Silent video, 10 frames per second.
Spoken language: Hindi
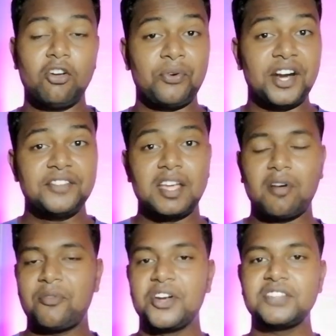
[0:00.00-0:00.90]
हेलो फ्रेंड्स एक
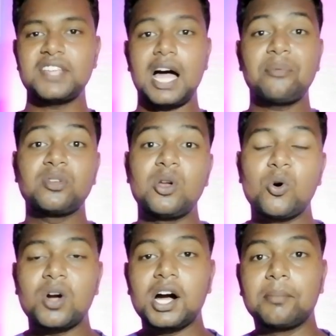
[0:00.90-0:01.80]
बार फिर से आप सभी
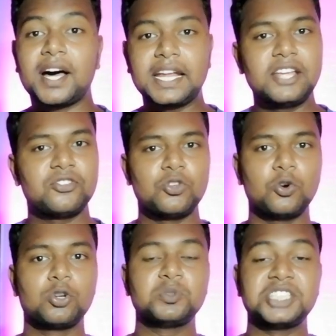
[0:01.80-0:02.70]
लोगों का हमारे इस
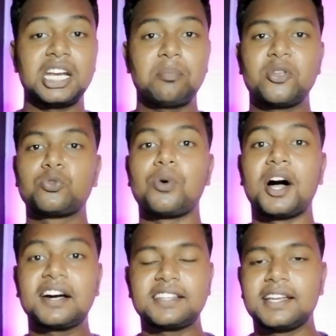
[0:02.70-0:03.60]
यूट्यूब चैनल पे
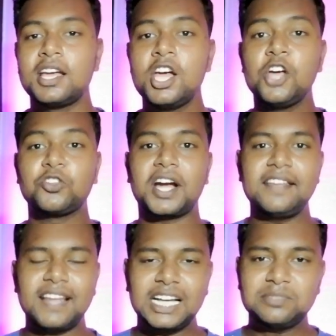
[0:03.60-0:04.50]
स्वागत है तो
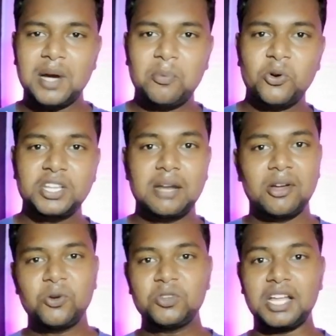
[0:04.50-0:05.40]
गाइज आज मैं आप लोग देने
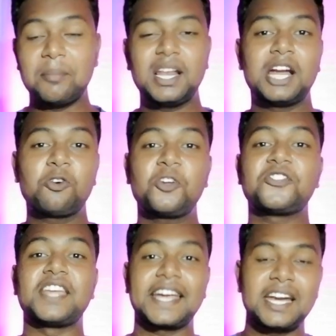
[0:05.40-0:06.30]
वाला हूँ तमिलनाडु का
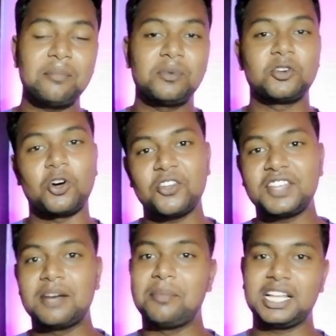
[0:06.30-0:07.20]
सेकंड
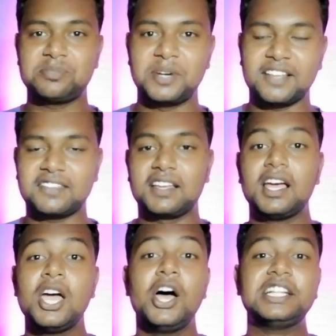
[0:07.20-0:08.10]
टॉस एंड मैच प्रोडक्शन
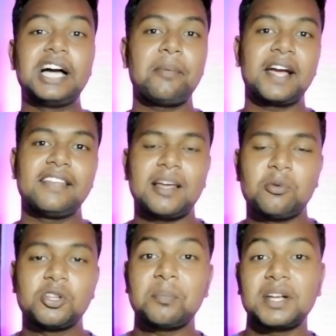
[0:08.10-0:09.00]
जहाँ पर गाइज
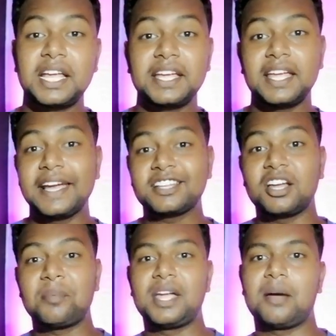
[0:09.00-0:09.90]
आप लोग तो पता है कि एक
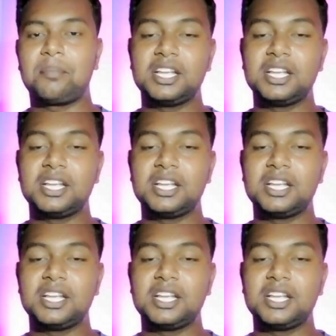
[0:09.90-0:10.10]
तरफ यहाँ